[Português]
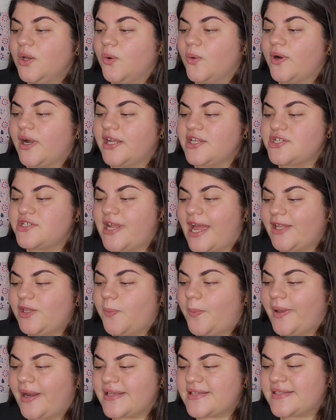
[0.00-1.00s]
O
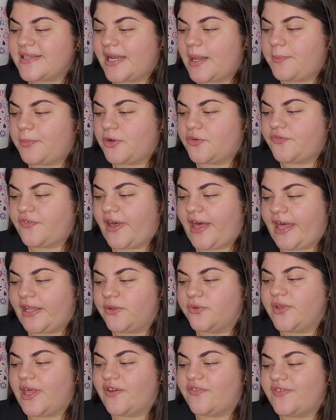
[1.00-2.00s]
candidato para ser
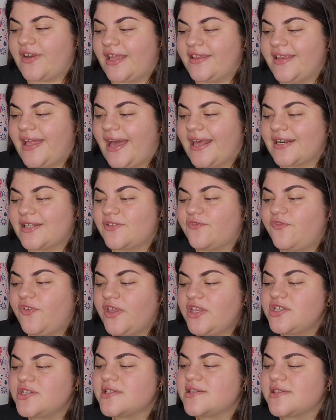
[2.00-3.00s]
aprovado deve nadar
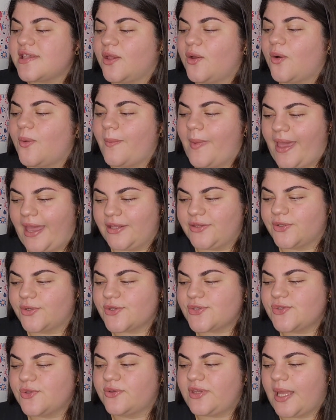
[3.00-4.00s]
25
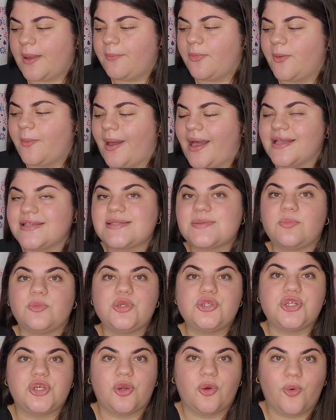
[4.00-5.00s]
metros no tempo máximo
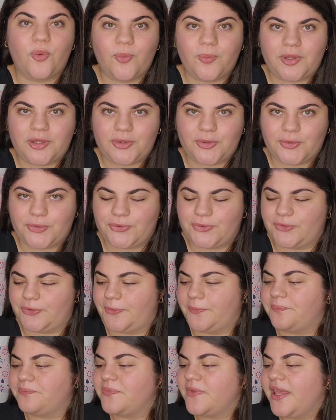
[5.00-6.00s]
de 1
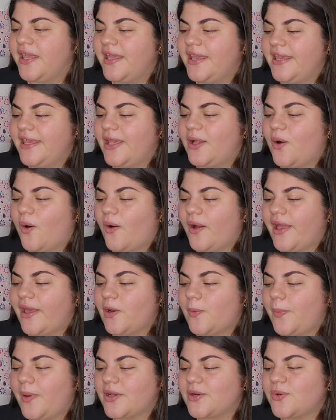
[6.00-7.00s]
minuto e
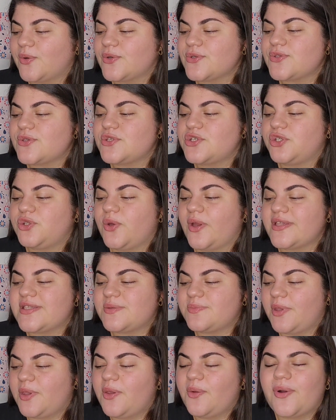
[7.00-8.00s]
correr o percurso de
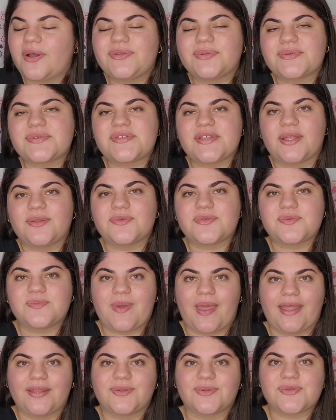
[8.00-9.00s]
2.400
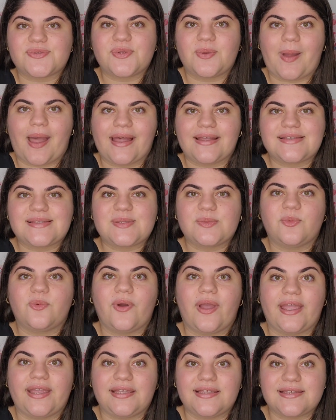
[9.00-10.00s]
metros no
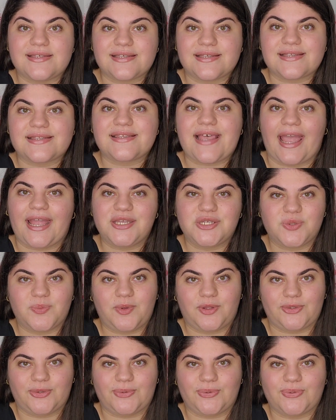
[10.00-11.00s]
máximo em 17
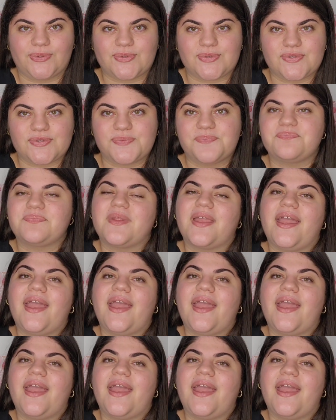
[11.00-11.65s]
minutos.